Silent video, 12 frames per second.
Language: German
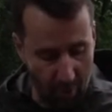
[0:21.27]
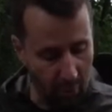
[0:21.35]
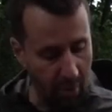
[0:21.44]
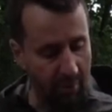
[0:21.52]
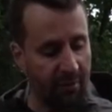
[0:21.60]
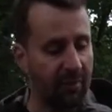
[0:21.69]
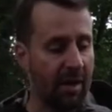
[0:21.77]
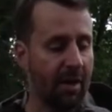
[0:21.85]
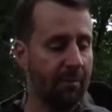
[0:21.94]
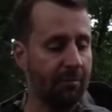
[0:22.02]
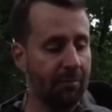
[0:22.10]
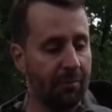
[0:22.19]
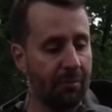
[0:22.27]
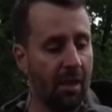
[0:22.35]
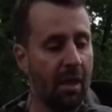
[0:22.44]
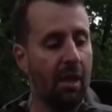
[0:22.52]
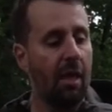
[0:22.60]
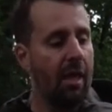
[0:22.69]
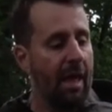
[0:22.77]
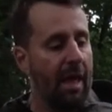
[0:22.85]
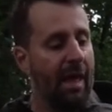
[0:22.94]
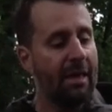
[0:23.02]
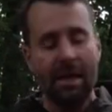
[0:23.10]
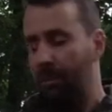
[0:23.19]
Und zwar,
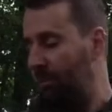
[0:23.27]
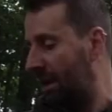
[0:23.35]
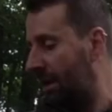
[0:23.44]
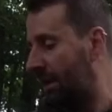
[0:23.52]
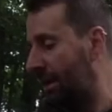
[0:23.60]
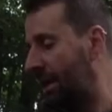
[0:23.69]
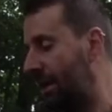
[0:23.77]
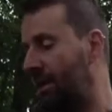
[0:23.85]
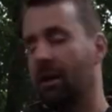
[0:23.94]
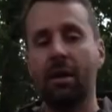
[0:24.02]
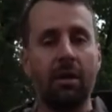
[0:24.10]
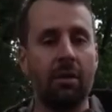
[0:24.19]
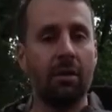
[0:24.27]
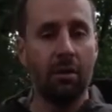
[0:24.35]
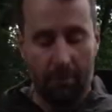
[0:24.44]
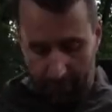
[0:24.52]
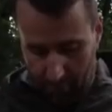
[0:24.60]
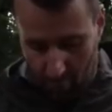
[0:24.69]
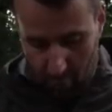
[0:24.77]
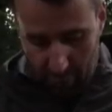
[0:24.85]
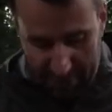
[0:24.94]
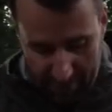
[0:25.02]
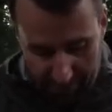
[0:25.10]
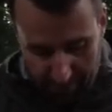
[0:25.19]
ich habe mir ihn in
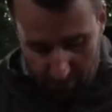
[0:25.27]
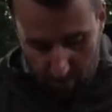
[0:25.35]
Oliv